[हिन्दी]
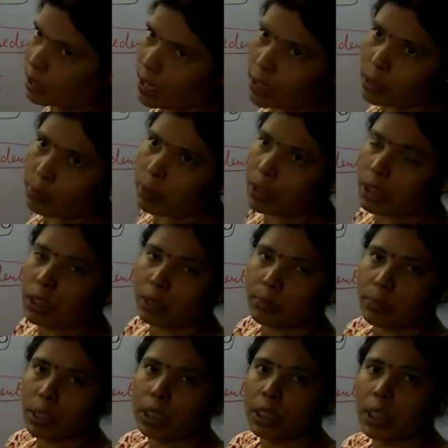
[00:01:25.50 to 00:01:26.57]
राष्ट्रपति
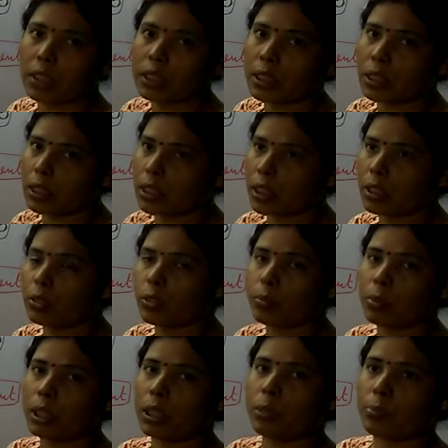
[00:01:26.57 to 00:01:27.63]
प्रेसिडेंट से रिलेटेड जो
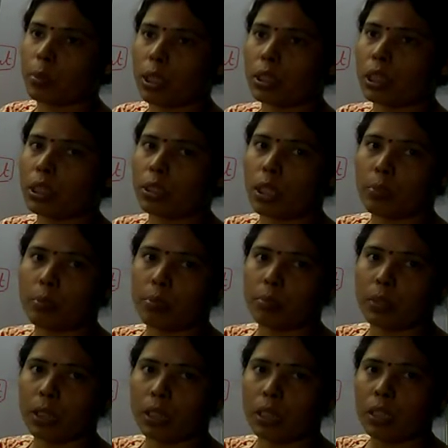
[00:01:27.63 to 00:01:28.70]
भी इम्पोर्टेंट
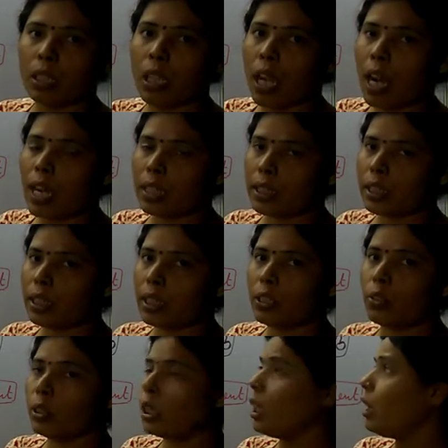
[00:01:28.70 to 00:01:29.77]
आर्टिकल
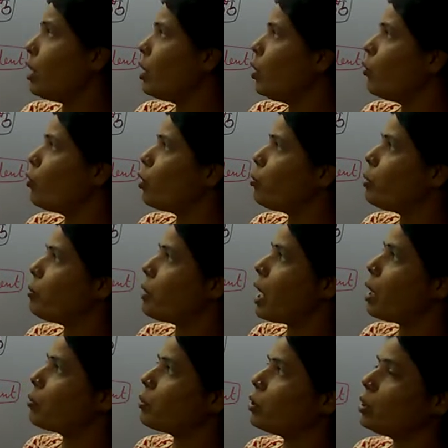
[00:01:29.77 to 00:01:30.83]
होंगे वो भी मैं
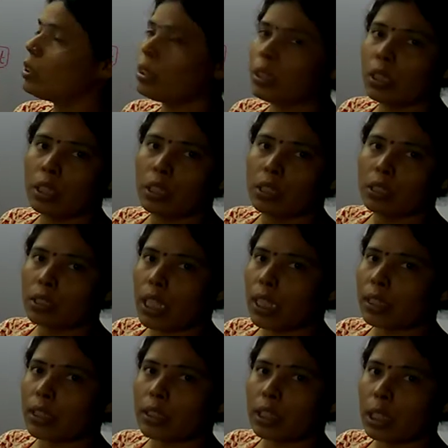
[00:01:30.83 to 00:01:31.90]
आपको
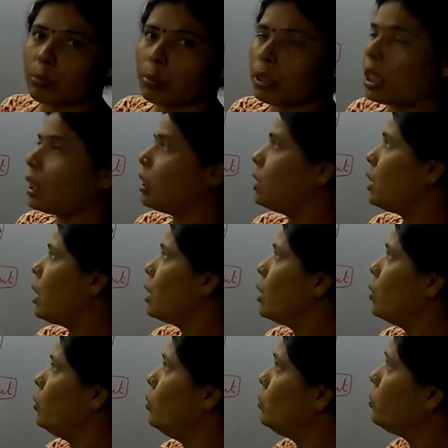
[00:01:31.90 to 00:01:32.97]
साथ के साथ बताते
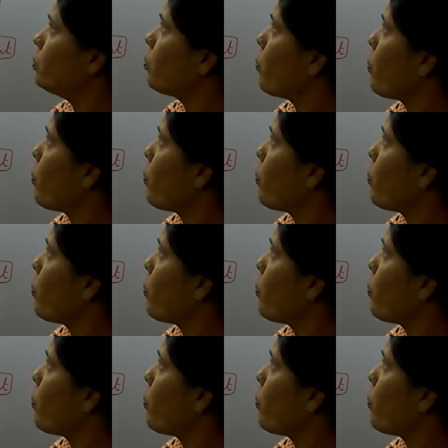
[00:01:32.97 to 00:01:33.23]
जाती हूँ